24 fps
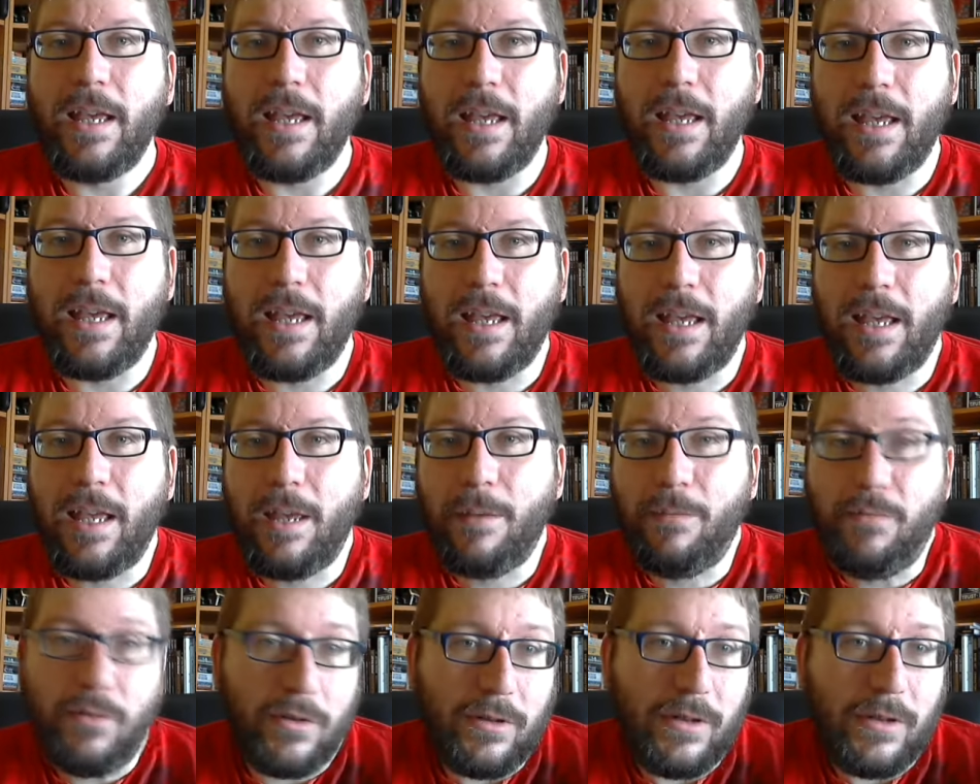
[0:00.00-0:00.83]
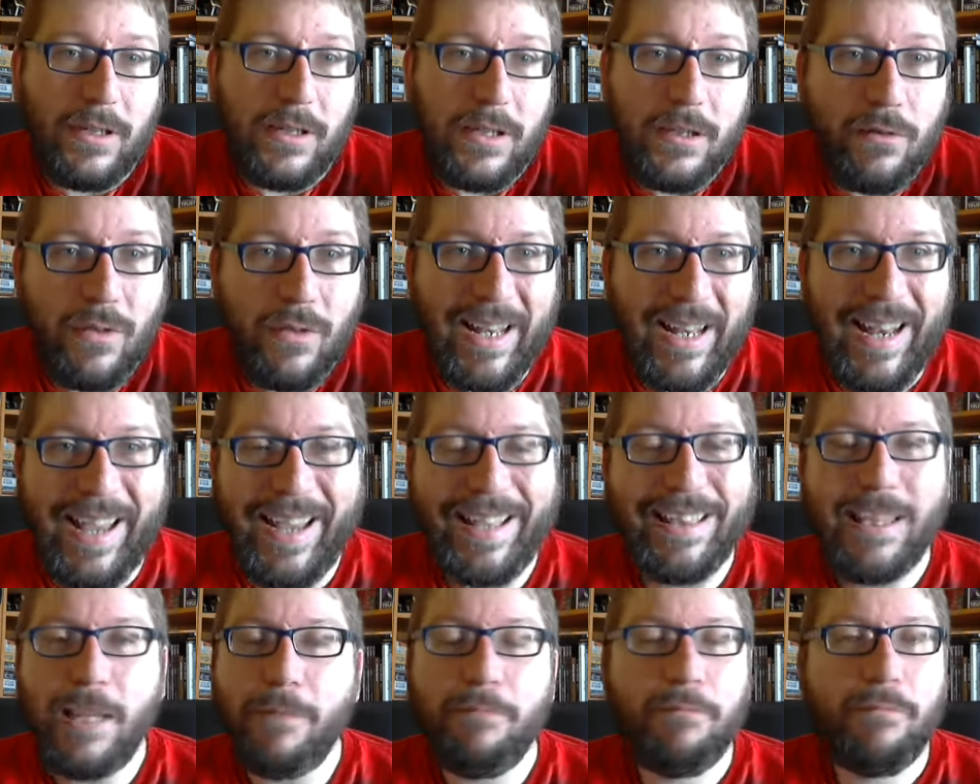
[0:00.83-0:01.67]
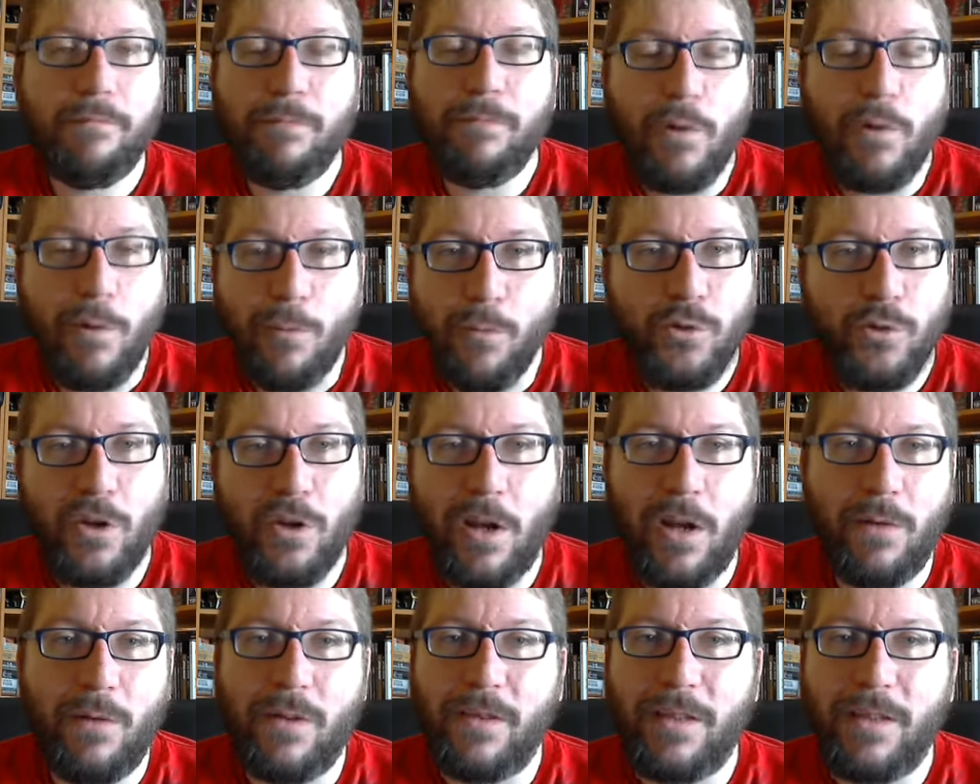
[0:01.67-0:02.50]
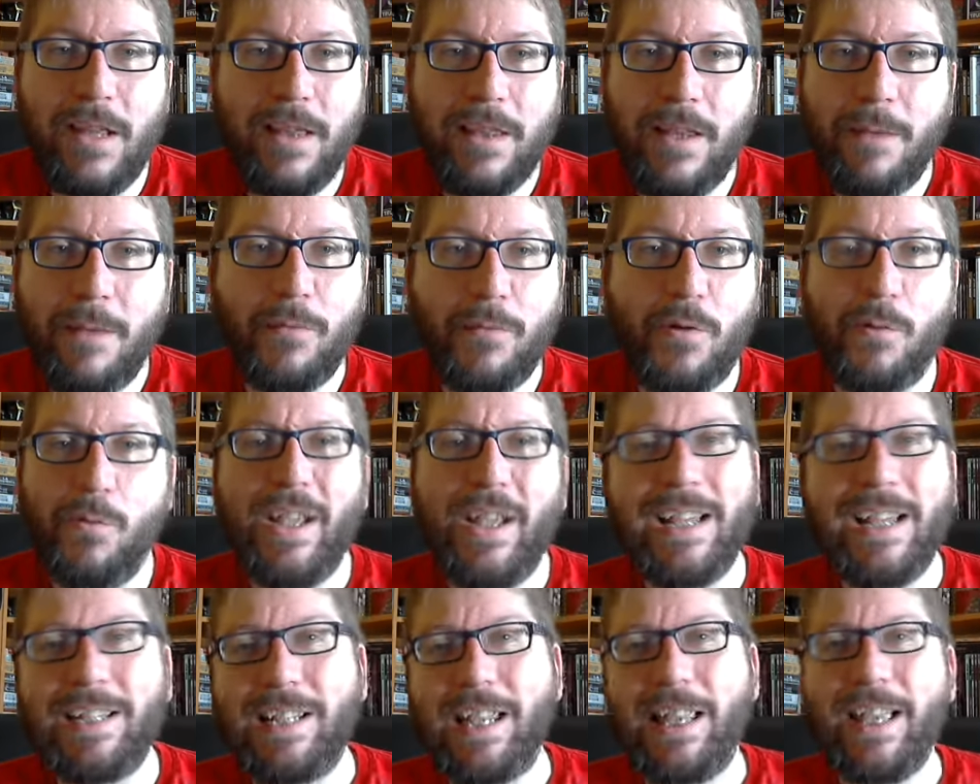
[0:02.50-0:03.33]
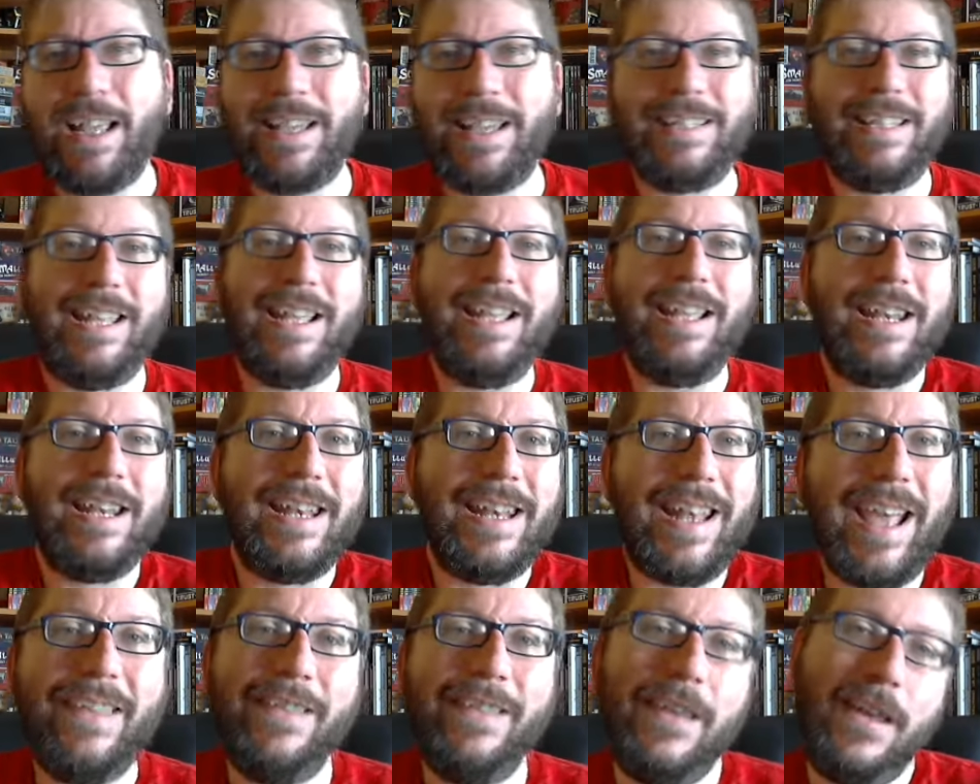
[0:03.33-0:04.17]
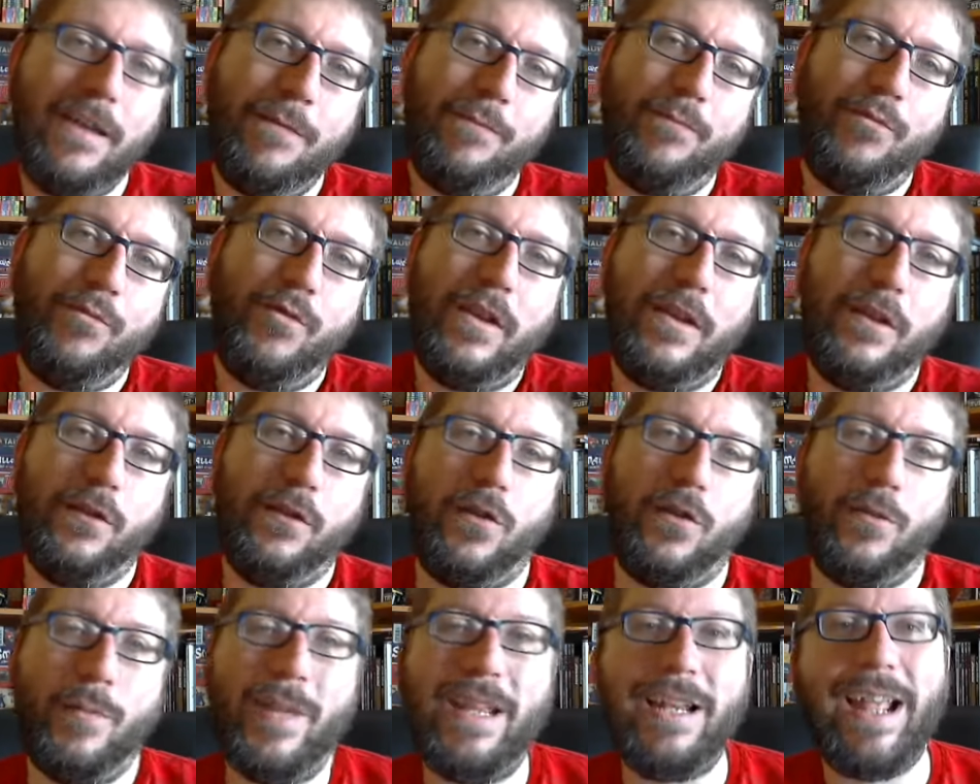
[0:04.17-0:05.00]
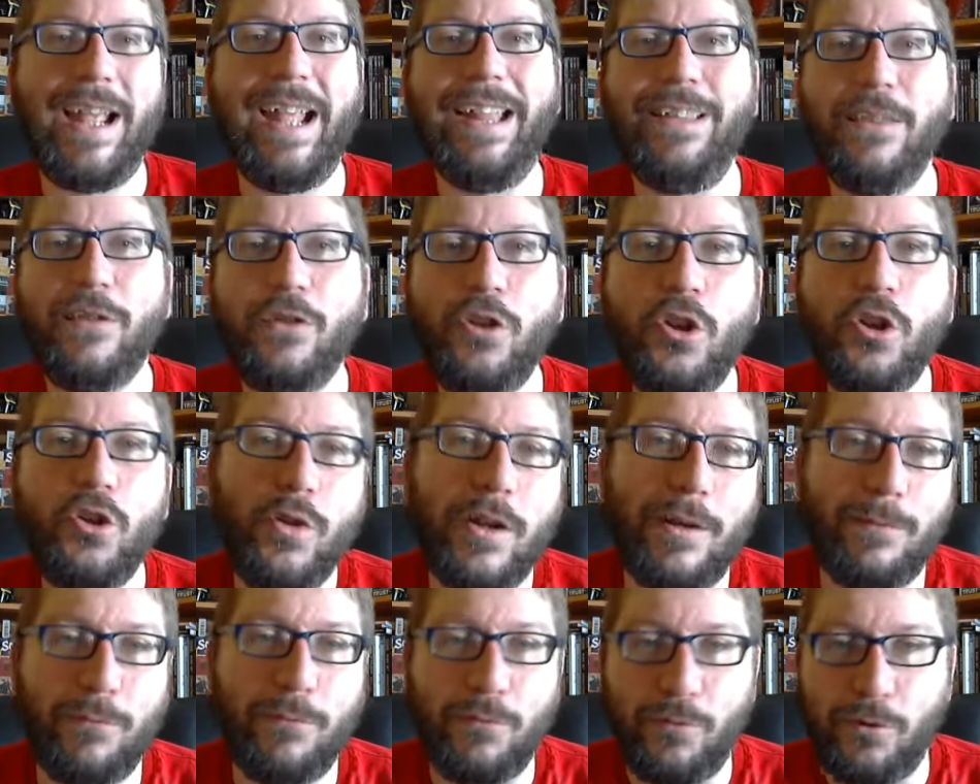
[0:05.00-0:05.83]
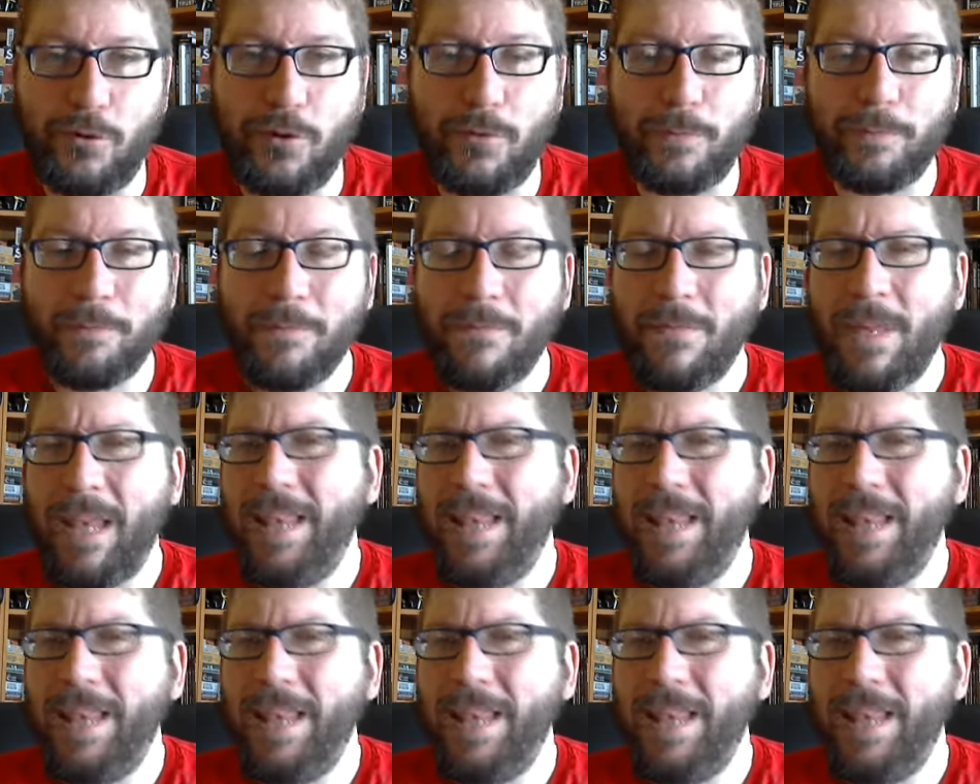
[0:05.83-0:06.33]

eh, pues que, eso que la gente, por mucho que lo intente, por muy cansada que esté, nadie puede dormir en todo el mundo.